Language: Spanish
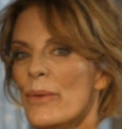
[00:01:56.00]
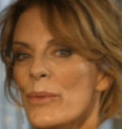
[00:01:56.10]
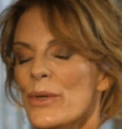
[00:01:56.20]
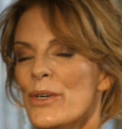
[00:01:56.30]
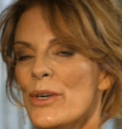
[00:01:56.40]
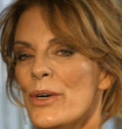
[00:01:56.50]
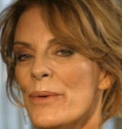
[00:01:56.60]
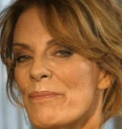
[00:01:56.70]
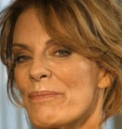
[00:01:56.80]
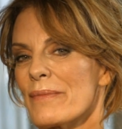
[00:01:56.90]
uno,
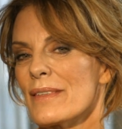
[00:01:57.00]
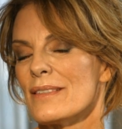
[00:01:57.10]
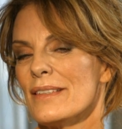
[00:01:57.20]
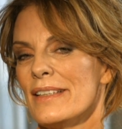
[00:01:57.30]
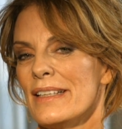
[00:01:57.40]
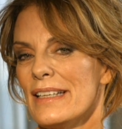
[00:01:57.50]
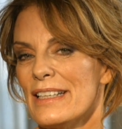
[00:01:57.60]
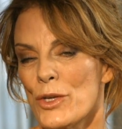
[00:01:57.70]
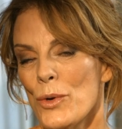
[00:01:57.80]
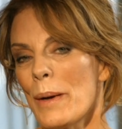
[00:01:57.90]
mm, eh,
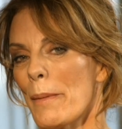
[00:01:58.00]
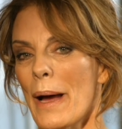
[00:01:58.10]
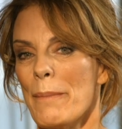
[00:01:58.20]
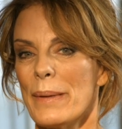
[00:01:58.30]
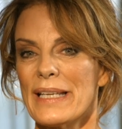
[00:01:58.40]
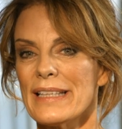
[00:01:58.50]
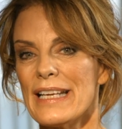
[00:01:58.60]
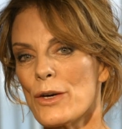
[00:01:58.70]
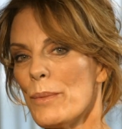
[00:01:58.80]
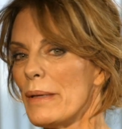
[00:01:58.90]
yo aprendí
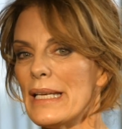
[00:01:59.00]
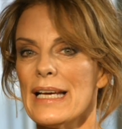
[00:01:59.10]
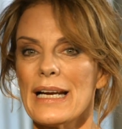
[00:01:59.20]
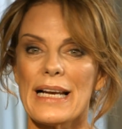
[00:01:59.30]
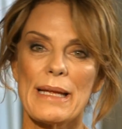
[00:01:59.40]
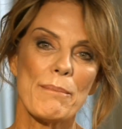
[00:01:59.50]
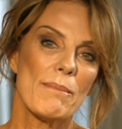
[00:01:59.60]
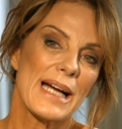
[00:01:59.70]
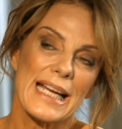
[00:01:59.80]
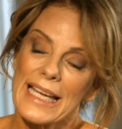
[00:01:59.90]
a combinar la
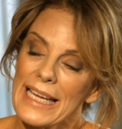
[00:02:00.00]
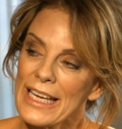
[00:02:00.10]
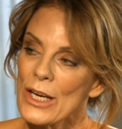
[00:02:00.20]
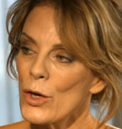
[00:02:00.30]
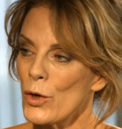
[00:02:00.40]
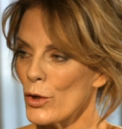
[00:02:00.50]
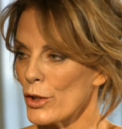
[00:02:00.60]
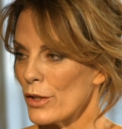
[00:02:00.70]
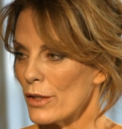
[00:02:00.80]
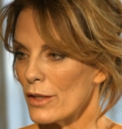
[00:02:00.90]
imagen con,